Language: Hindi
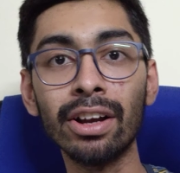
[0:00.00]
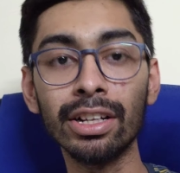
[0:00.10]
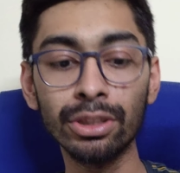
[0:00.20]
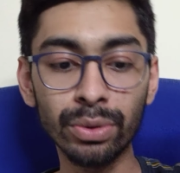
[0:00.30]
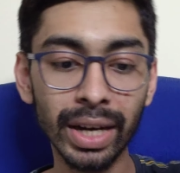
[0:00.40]

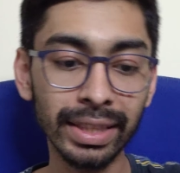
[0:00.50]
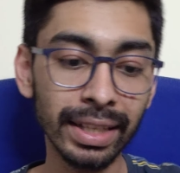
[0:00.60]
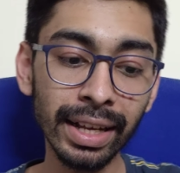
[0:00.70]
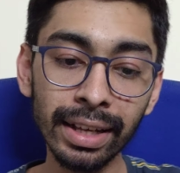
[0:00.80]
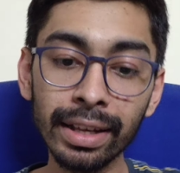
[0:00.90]
लॉन्च हुआ
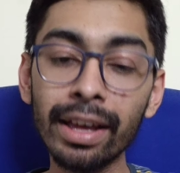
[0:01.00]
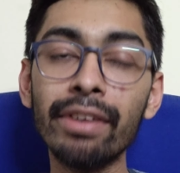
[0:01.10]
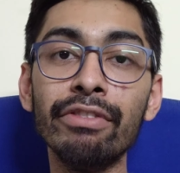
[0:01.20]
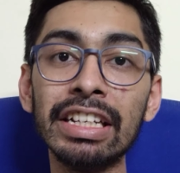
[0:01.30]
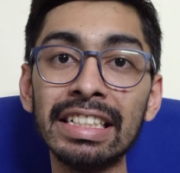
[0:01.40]
था
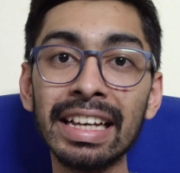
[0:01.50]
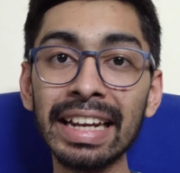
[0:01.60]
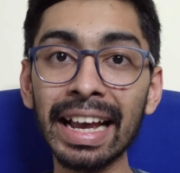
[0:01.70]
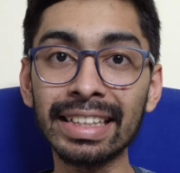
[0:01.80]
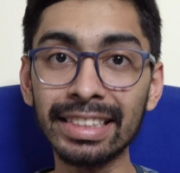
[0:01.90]

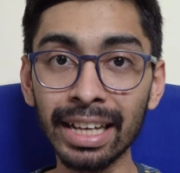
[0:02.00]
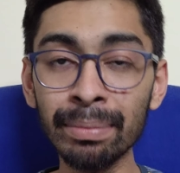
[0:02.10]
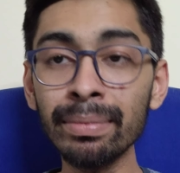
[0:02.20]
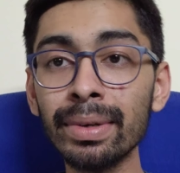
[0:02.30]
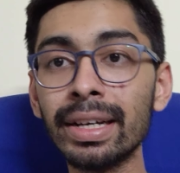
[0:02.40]
विजनरी एकदम